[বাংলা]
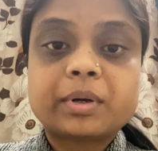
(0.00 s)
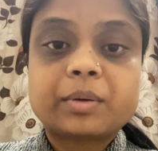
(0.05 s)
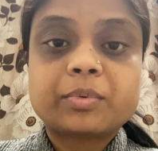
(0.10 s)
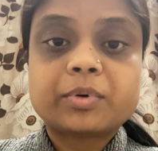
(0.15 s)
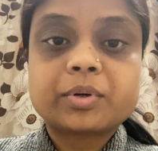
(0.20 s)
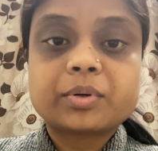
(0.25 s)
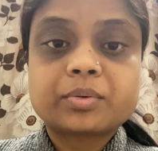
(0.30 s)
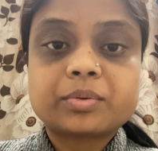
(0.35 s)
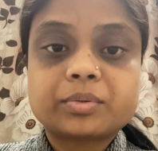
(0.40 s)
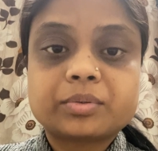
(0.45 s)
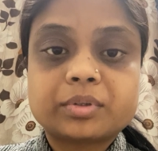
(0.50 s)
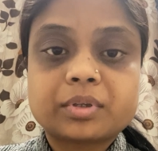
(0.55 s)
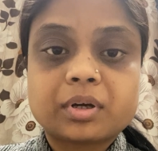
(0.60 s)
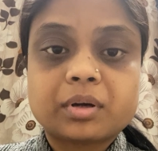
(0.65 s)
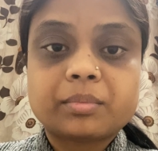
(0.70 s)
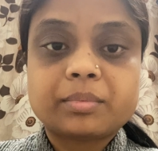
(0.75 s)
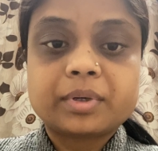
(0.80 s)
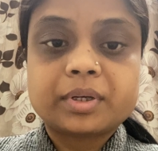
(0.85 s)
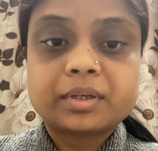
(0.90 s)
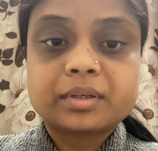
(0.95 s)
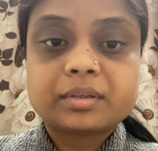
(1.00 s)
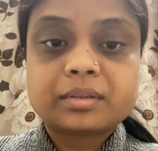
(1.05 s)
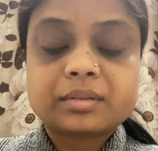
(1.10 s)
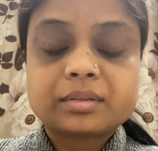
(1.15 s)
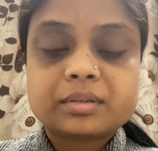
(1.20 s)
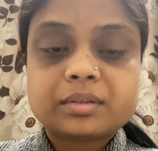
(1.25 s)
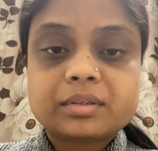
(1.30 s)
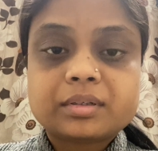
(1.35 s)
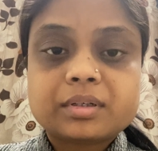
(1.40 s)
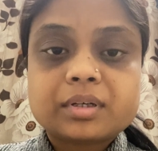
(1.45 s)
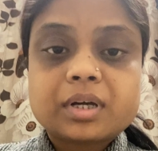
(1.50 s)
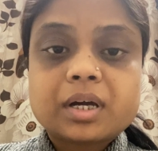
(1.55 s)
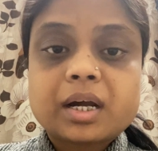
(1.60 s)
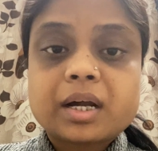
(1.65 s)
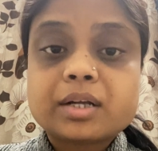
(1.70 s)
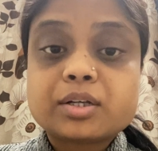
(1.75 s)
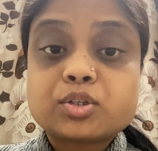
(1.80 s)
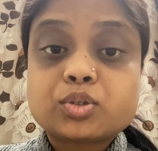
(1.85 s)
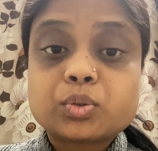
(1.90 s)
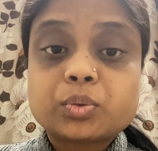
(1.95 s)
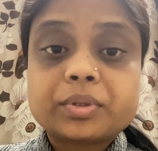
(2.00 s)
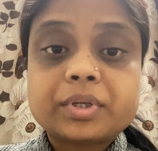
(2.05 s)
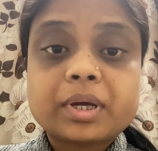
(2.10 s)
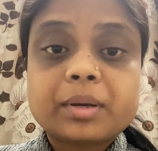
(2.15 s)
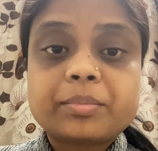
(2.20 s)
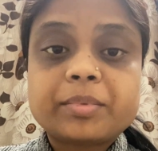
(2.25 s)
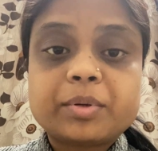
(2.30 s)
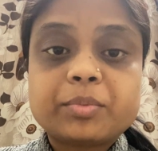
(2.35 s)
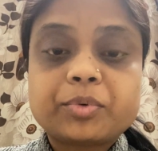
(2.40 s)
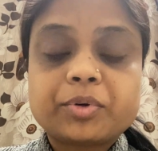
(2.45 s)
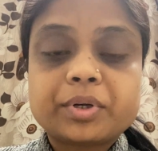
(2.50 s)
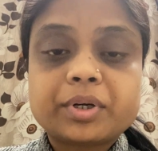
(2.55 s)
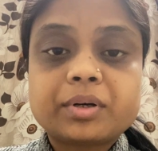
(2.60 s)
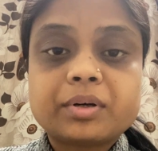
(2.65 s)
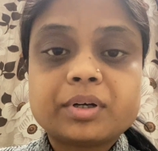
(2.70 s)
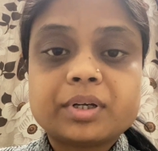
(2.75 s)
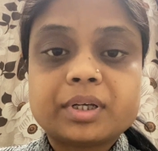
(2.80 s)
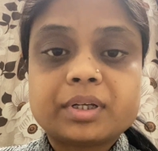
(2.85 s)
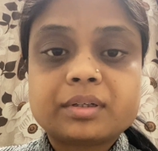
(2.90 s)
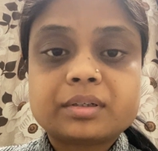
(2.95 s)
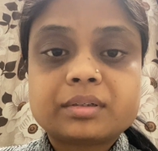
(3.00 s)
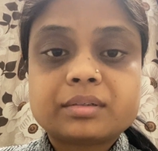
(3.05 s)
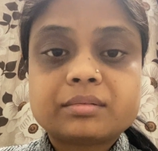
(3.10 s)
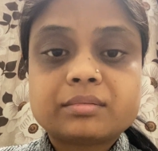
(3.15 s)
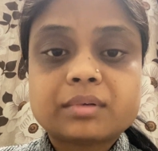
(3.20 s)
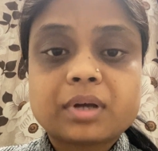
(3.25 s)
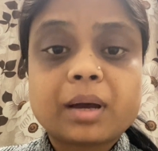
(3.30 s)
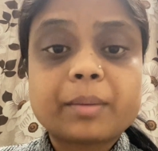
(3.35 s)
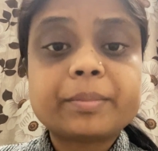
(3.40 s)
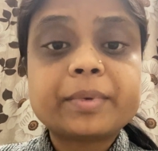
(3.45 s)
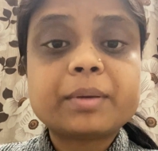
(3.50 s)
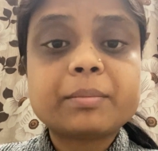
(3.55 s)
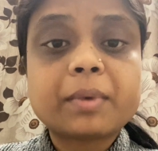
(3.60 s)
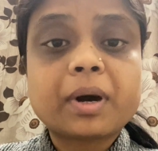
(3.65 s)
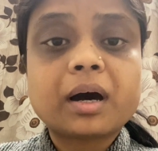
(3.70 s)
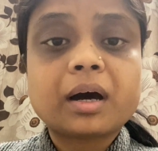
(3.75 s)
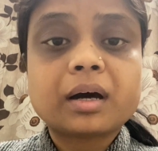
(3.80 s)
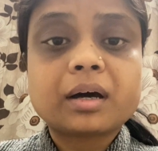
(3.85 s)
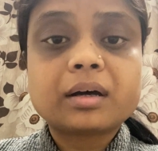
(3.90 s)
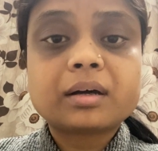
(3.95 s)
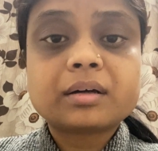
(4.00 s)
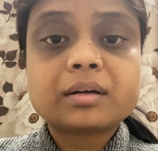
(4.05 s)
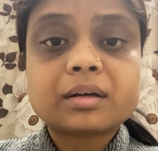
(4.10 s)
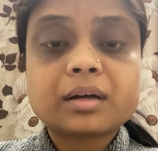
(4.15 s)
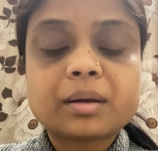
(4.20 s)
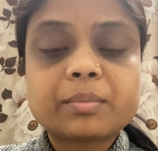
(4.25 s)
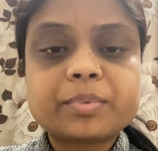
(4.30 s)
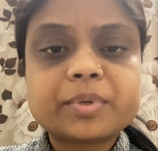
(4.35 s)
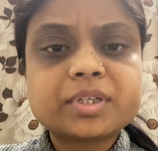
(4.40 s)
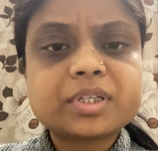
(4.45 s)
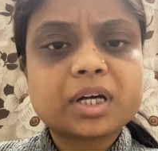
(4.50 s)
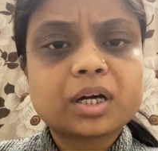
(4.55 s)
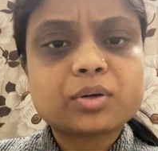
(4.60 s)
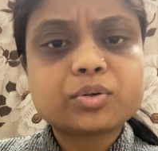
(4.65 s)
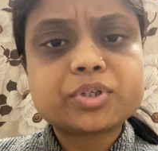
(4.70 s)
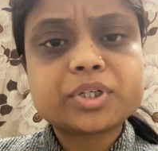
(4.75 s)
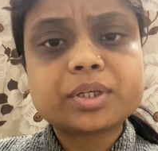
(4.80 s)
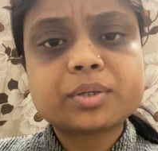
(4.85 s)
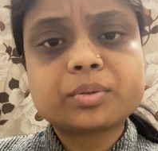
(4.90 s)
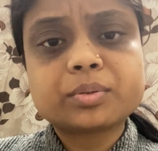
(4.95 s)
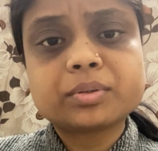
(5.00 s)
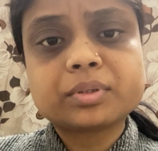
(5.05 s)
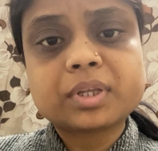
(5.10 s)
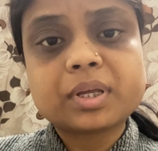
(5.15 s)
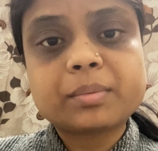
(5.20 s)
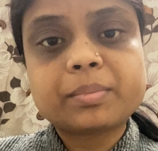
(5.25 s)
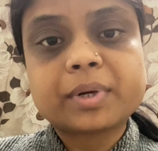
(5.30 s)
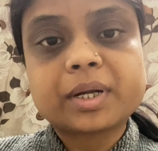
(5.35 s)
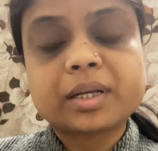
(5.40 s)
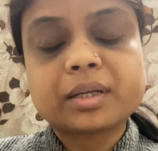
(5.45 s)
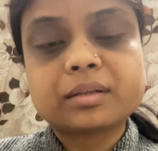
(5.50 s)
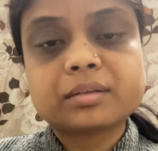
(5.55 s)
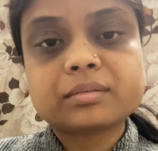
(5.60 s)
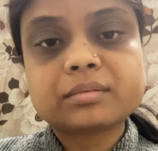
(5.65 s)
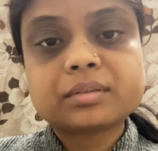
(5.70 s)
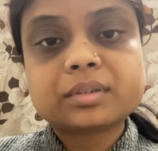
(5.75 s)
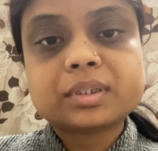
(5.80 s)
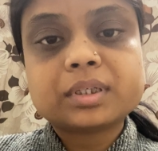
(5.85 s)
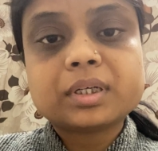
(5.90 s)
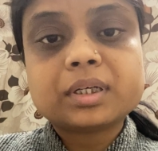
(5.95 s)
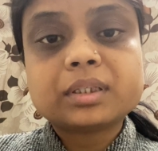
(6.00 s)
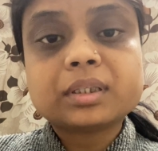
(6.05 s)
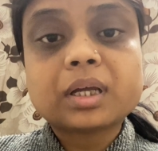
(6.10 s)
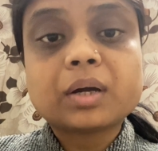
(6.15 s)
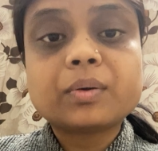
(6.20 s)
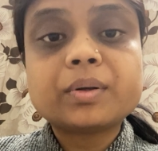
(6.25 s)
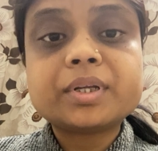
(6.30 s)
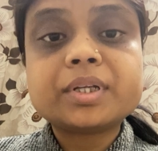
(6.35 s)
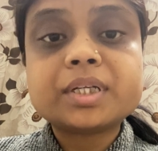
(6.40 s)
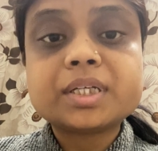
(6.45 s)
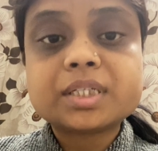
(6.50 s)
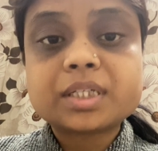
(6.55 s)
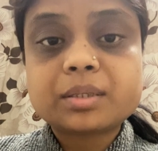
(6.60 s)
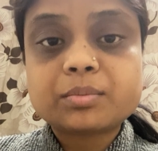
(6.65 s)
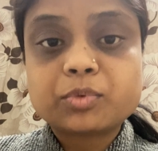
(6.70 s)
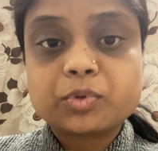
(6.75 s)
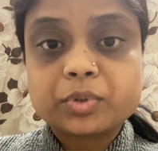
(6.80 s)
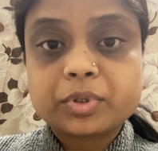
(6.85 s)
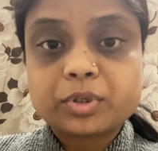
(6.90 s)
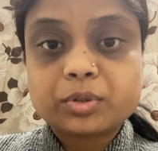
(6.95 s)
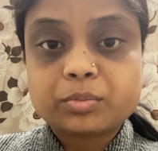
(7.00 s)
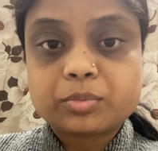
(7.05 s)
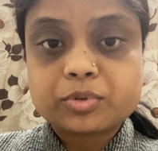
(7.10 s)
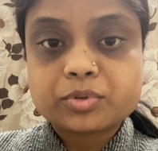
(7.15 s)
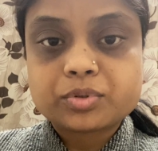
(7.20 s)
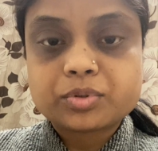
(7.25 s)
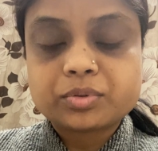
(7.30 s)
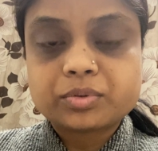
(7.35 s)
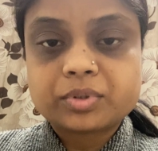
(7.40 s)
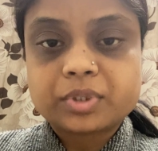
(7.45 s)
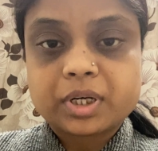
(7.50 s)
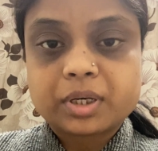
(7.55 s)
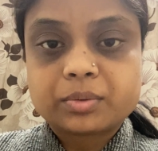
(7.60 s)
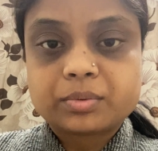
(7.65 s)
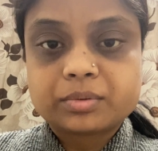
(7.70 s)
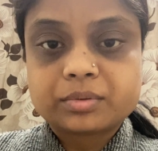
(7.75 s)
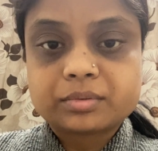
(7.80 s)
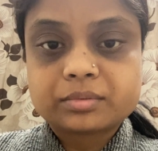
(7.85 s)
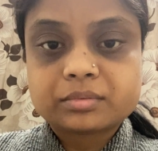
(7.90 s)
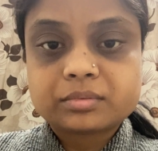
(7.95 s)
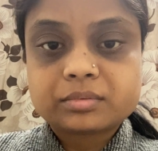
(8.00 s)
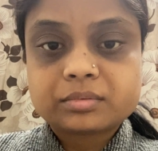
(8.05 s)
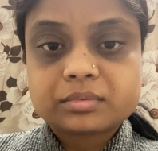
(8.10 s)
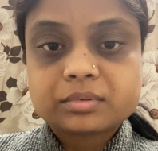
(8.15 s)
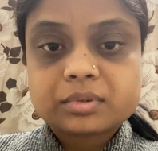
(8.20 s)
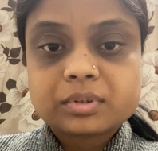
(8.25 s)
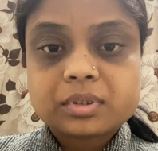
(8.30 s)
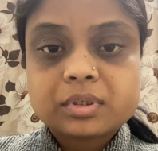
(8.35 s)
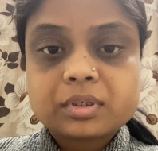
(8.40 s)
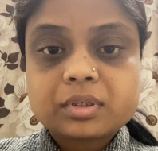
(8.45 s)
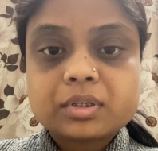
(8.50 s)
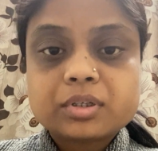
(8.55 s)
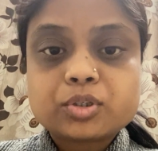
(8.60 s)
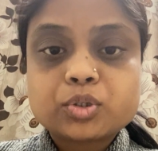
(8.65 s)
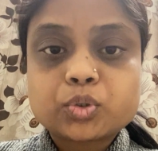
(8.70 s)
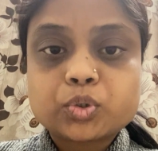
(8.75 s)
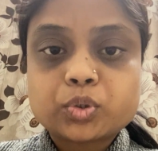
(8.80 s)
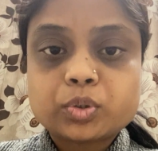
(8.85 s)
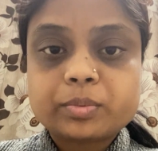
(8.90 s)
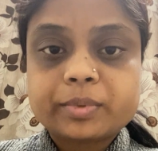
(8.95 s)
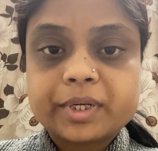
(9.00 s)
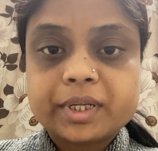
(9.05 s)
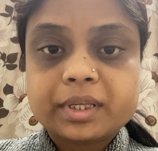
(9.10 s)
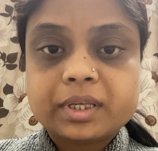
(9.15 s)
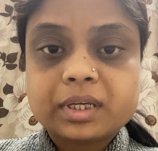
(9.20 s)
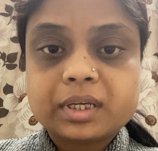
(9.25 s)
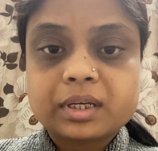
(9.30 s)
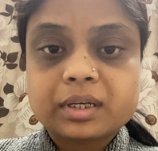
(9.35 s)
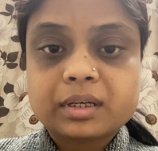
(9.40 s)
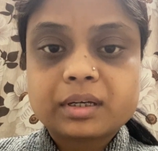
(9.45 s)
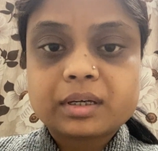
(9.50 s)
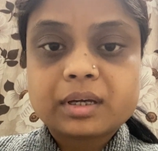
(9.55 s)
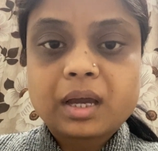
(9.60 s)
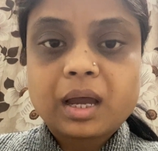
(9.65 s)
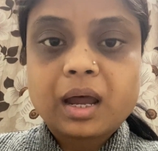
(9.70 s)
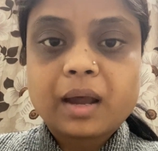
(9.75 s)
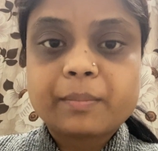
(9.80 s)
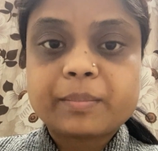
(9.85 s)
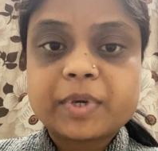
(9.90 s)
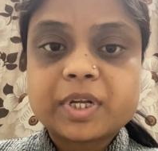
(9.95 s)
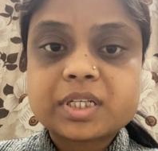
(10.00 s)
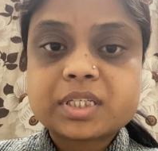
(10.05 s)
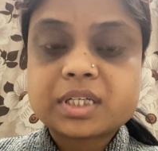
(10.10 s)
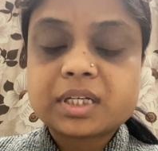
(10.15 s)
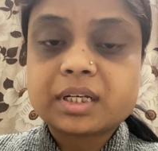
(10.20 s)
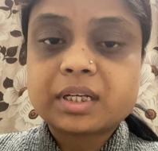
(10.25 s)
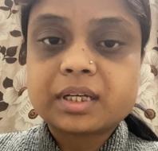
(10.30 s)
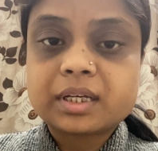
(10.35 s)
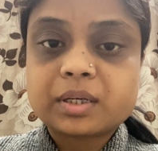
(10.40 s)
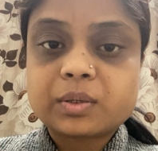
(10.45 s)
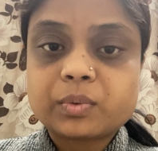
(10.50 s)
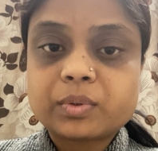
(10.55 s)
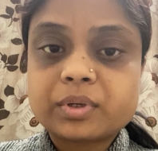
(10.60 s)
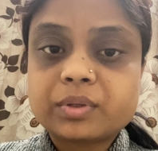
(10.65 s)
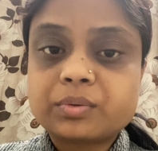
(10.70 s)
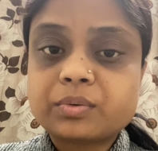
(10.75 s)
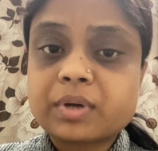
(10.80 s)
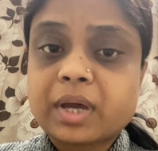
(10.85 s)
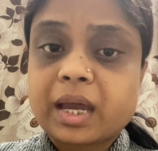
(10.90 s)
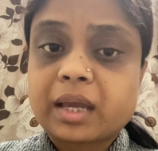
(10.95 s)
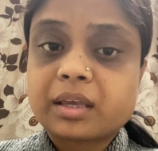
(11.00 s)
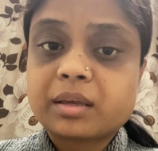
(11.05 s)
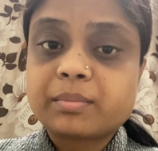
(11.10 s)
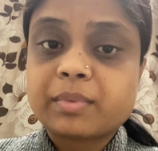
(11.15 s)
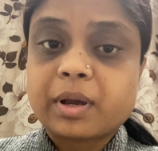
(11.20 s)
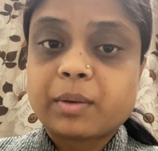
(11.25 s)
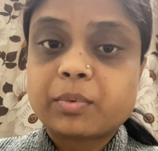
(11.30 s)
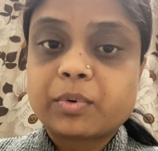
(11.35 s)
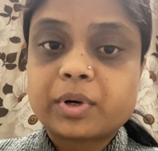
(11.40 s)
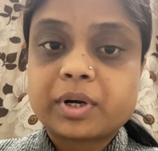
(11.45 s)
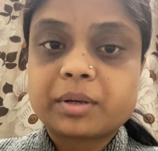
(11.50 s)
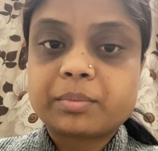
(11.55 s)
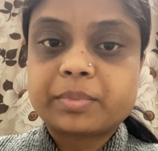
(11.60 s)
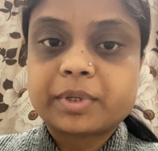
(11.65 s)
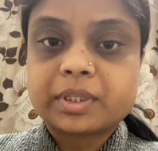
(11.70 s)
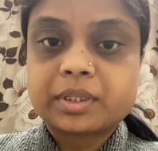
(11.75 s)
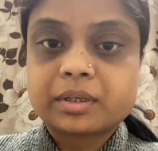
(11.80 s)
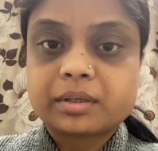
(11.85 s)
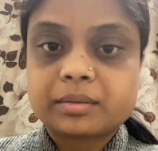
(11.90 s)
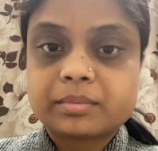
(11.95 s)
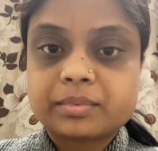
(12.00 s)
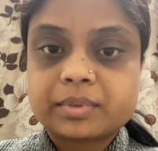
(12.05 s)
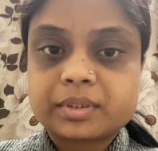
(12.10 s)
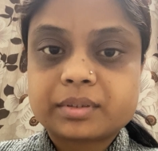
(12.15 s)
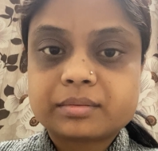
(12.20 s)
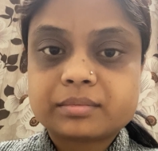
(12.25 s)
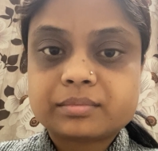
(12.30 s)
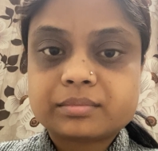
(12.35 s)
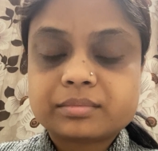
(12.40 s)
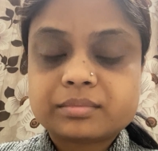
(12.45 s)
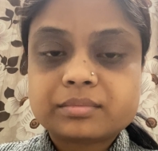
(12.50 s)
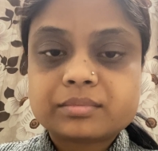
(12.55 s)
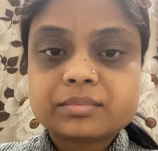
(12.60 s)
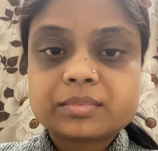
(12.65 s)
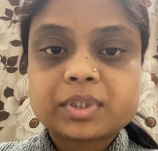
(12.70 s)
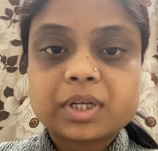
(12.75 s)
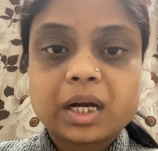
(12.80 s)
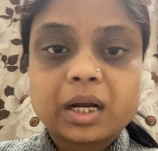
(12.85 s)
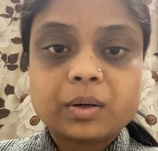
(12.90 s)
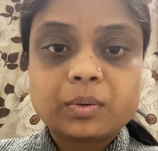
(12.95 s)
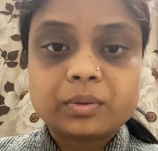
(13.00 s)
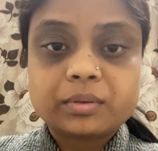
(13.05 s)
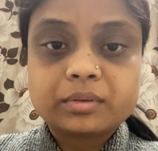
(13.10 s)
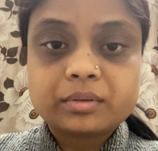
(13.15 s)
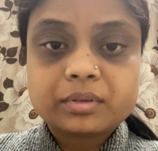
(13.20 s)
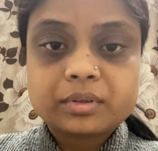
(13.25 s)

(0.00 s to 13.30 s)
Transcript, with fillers: ব্যবহার করতে হবে আর যদি আপনি মনে করেন আপনি মা আপনি যা খুশি করতেই পারেন তাহলে নিজের মনকেও প্রস্তুত রাখুন শ্বশুরবাড়ি গিয়ে আপনার ছেলেকেও কিন্তু একই ব্যবহার পেতে হবে কারণ